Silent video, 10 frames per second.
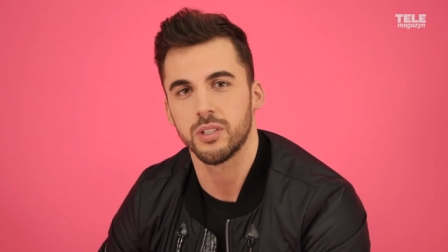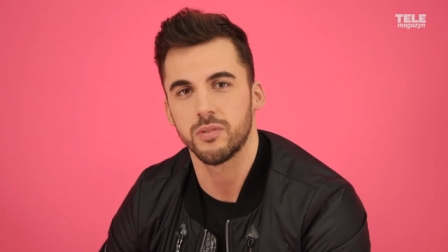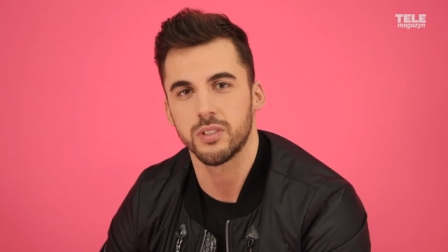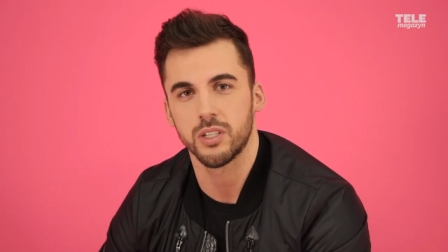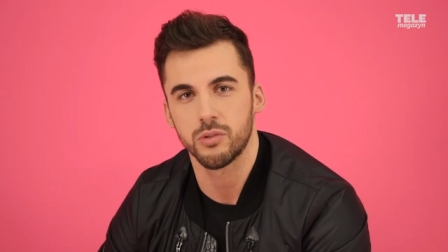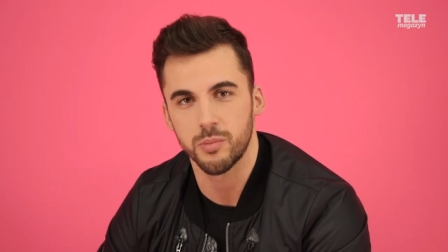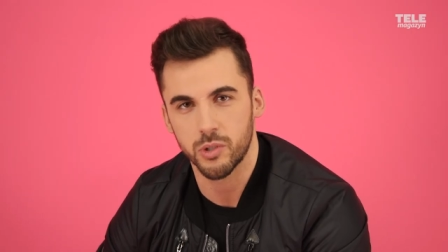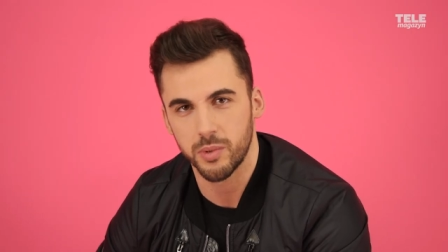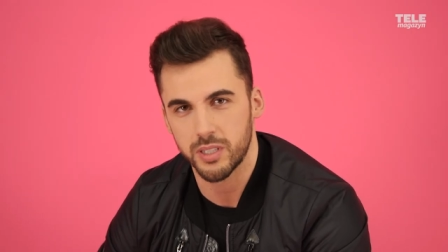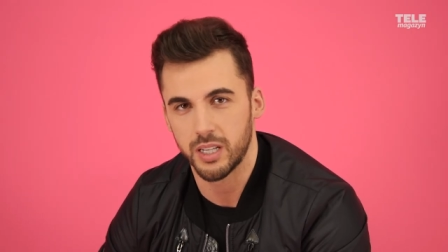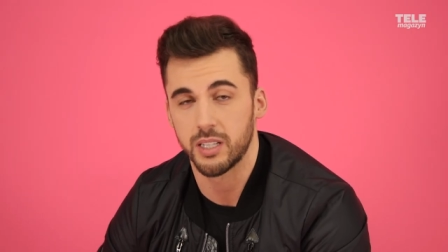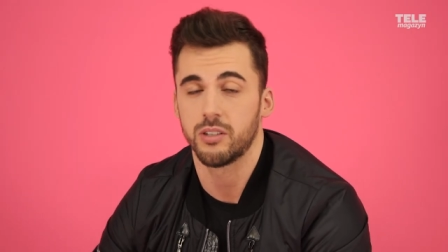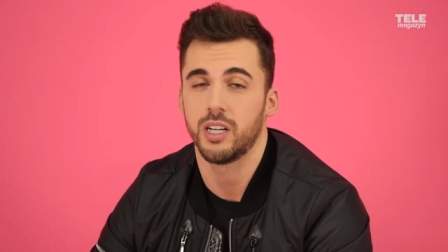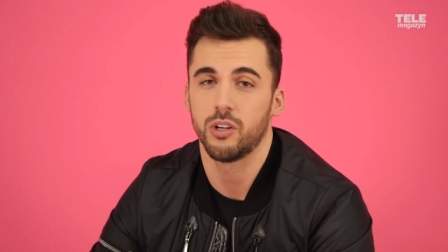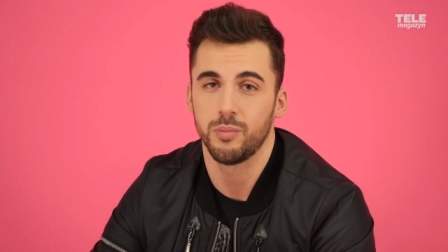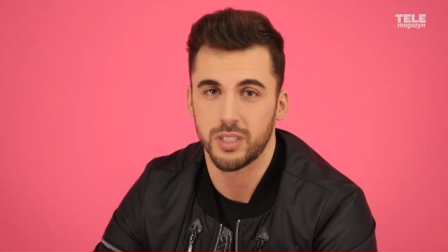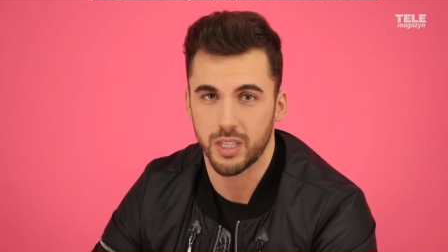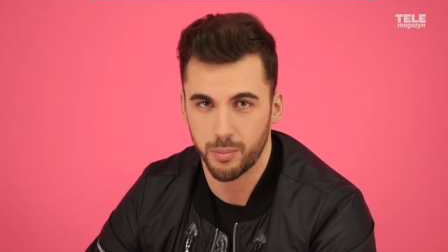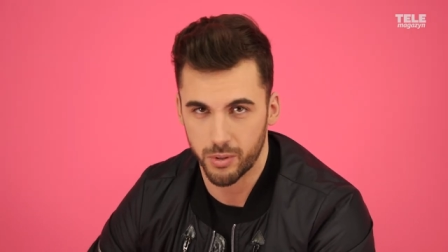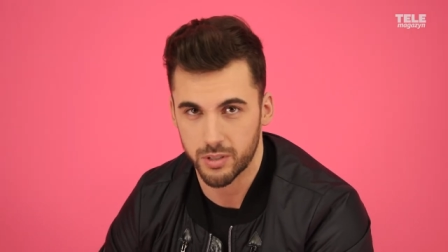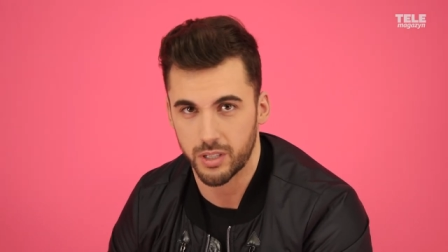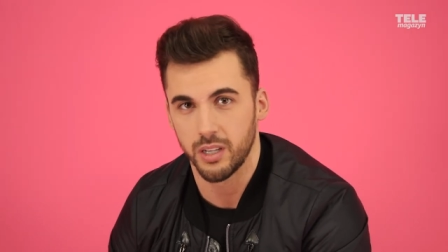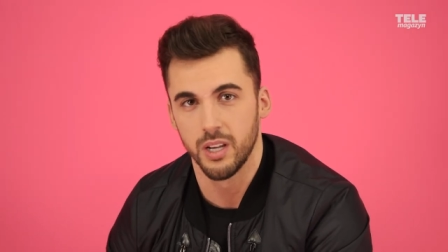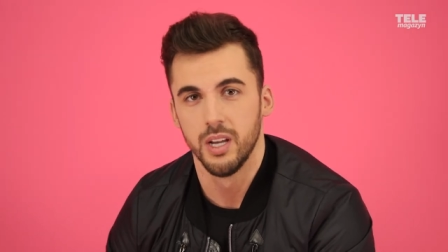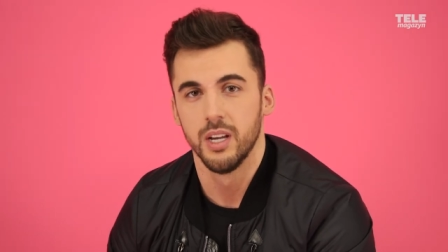też wyznaczyłem sobie cele, co jako Mister Polski